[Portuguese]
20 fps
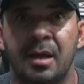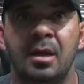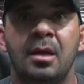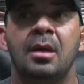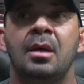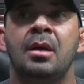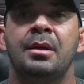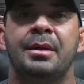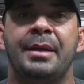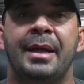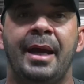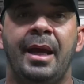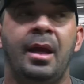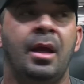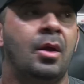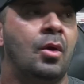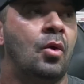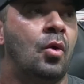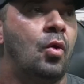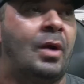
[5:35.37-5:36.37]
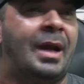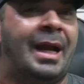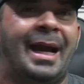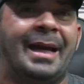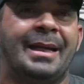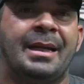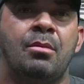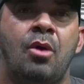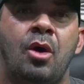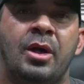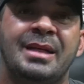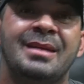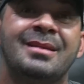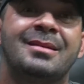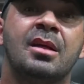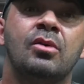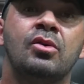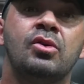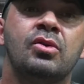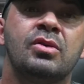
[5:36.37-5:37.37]
Né? O cara mora em São
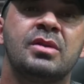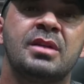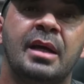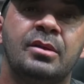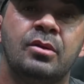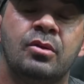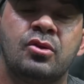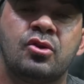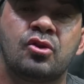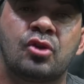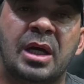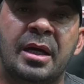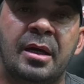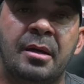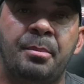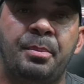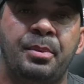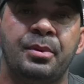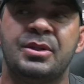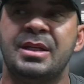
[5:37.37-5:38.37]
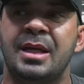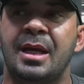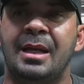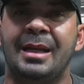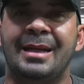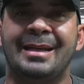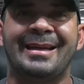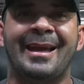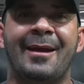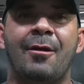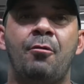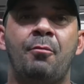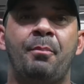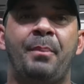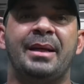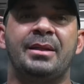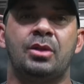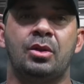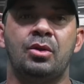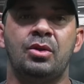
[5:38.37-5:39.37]
José dos Campos e ele quer um
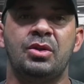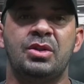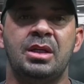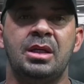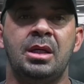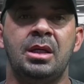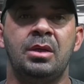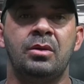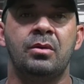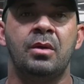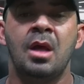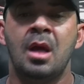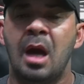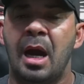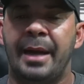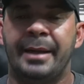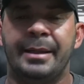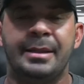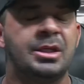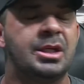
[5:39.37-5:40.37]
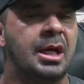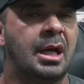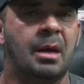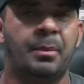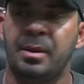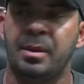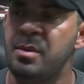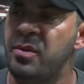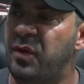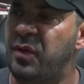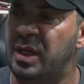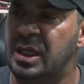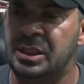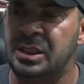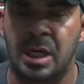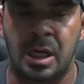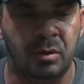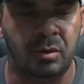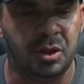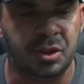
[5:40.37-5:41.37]
patrocínio. Aí ele chega para mim e fala: Não,
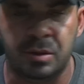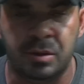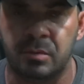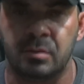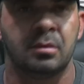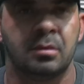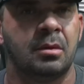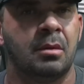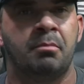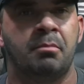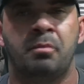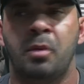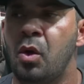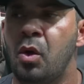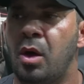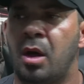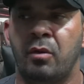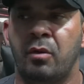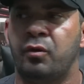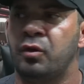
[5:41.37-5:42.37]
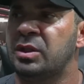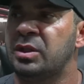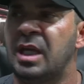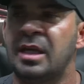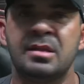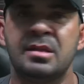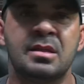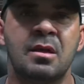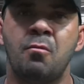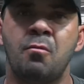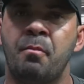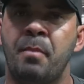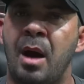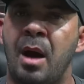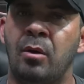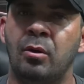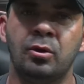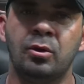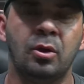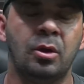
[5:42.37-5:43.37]
Itinho, porra, eu vou estar tá em São Paulo
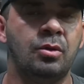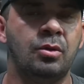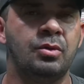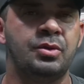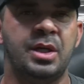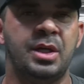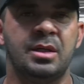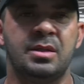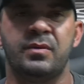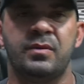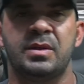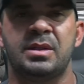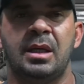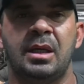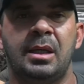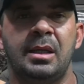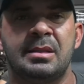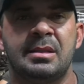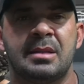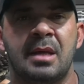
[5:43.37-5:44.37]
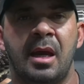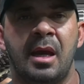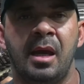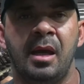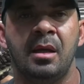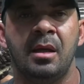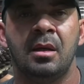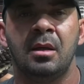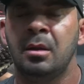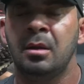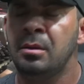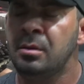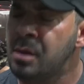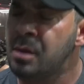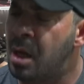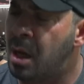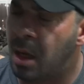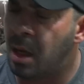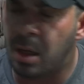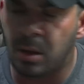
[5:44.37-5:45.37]
todo dia se você quiser
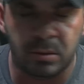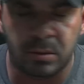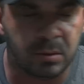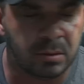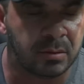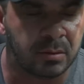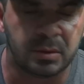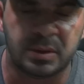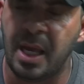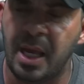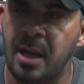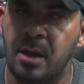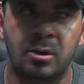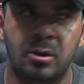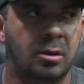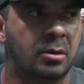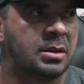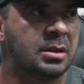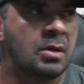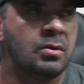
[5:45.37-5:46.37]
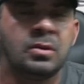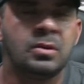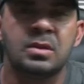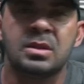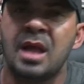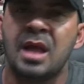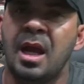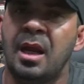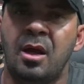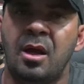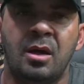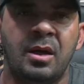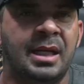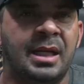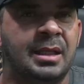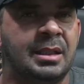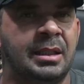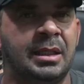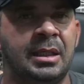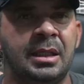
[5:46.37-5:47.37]
não, você é louco, São José é logo
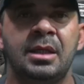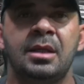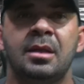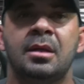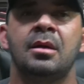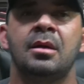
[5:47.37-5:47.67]
ali.